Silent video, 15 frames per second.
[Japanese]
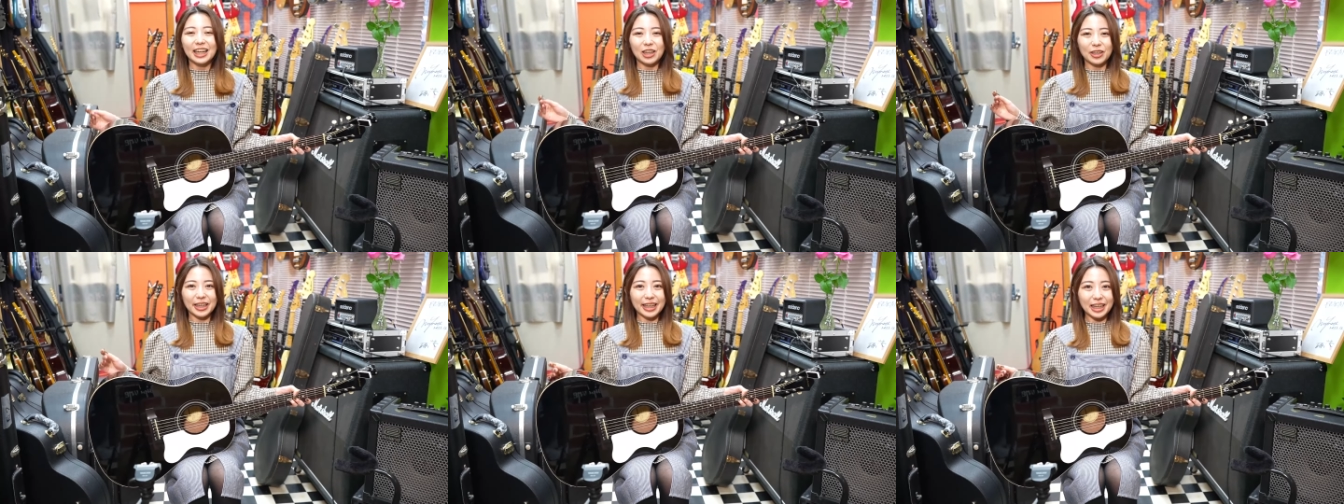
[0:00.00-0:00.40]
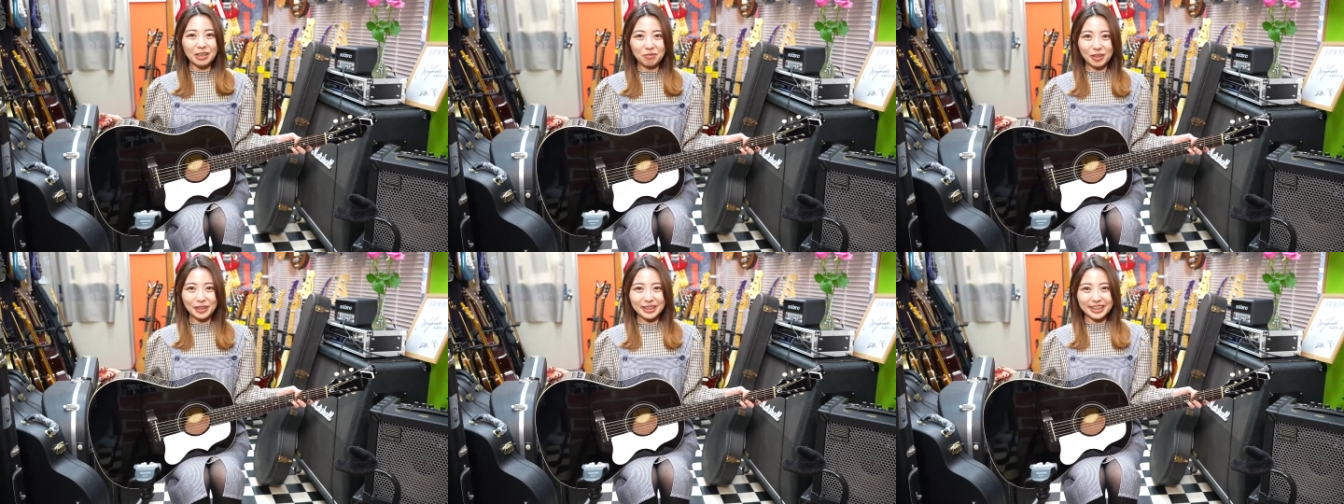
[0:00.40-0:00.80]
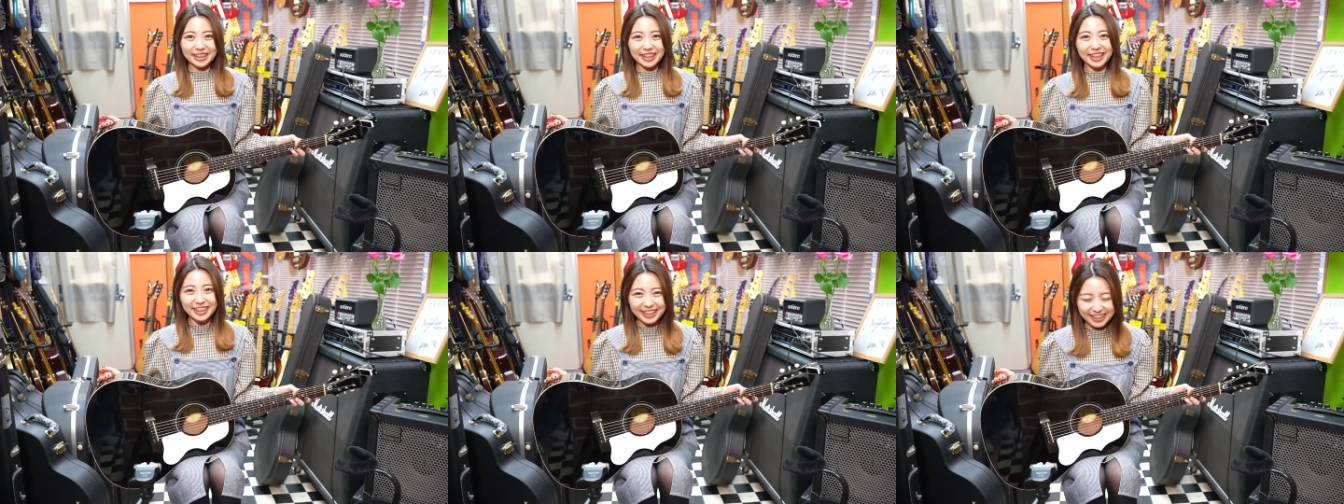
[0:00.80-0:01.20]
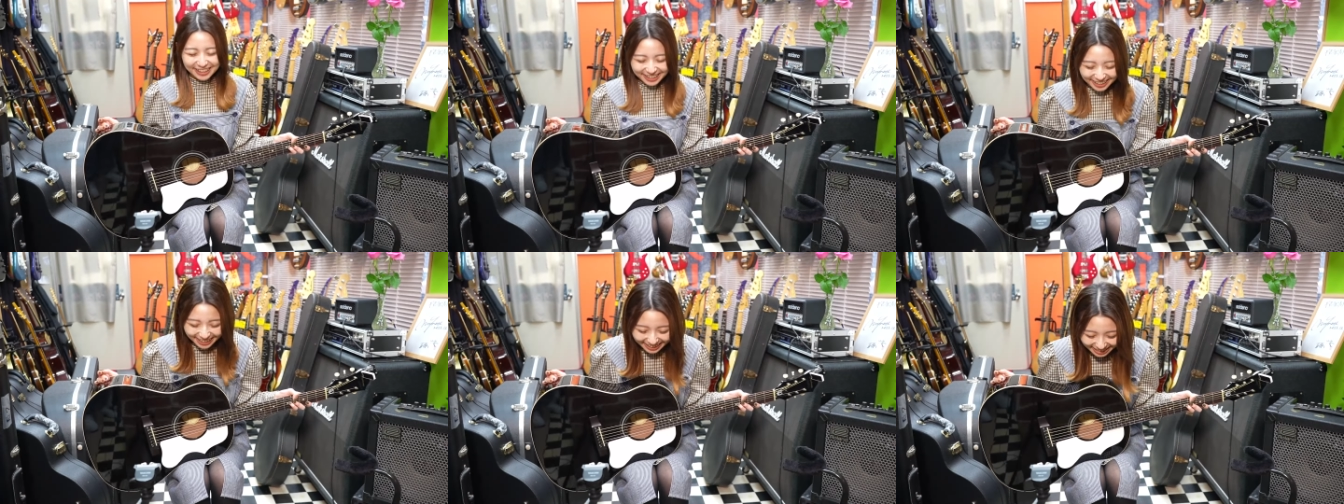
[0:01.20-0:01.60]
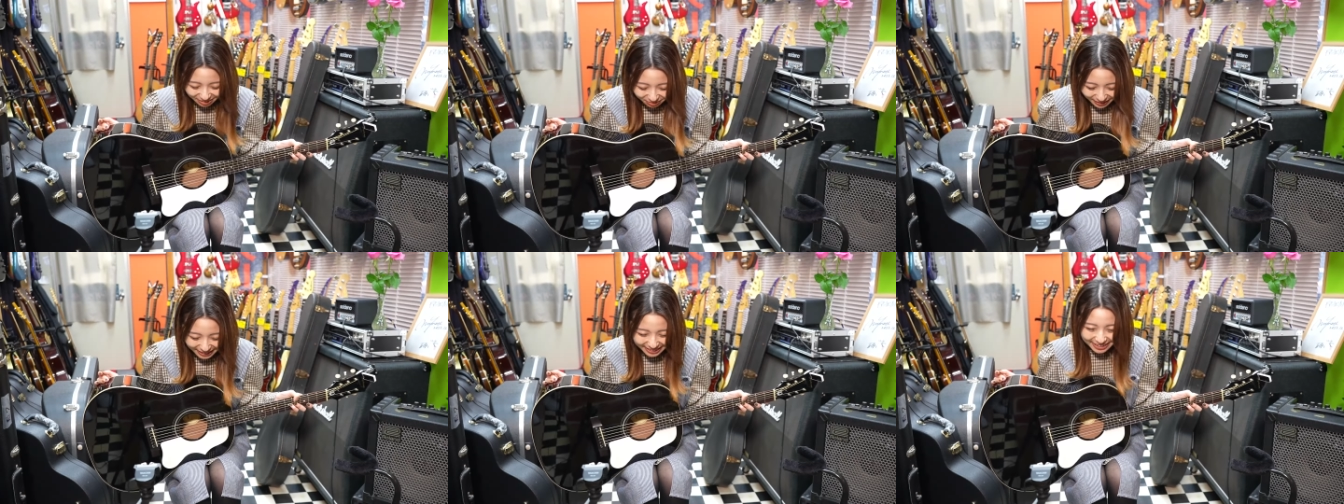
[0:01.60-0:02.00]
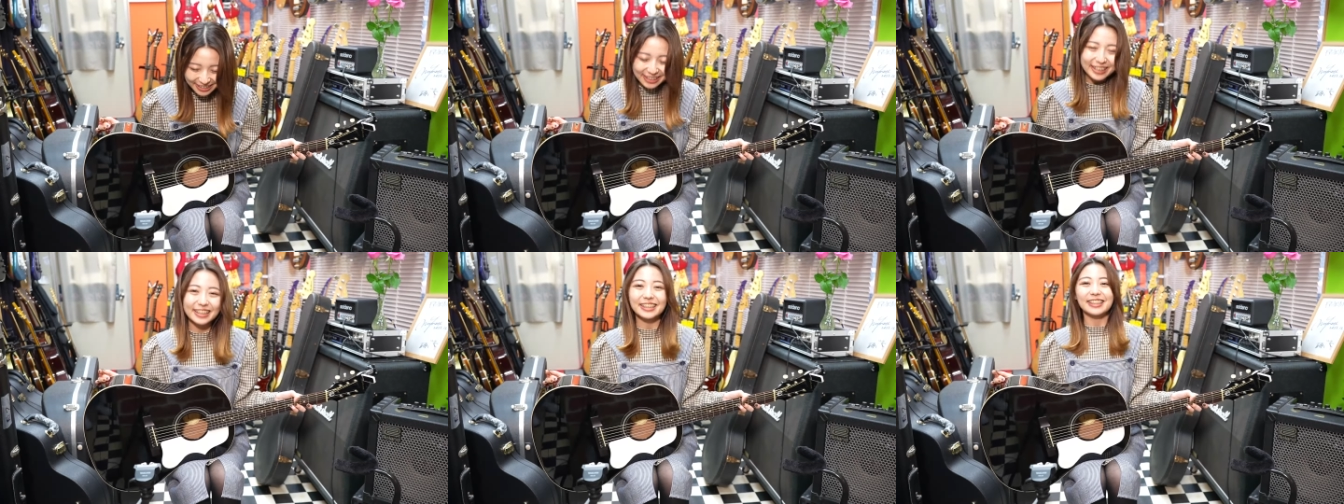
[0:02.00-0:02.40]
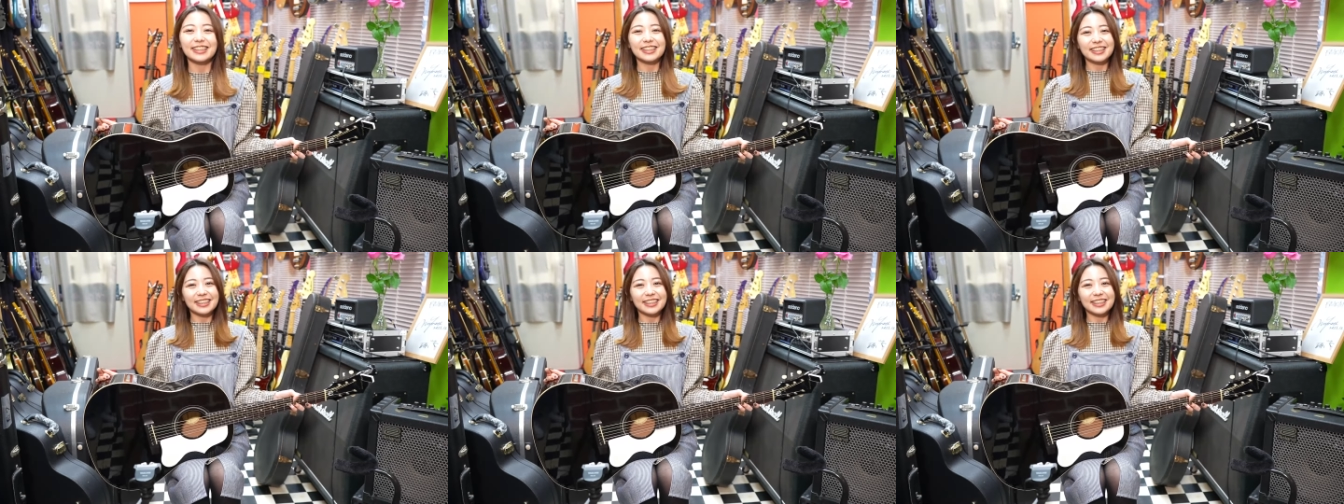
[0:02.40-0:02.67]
これからもよろしくお願いします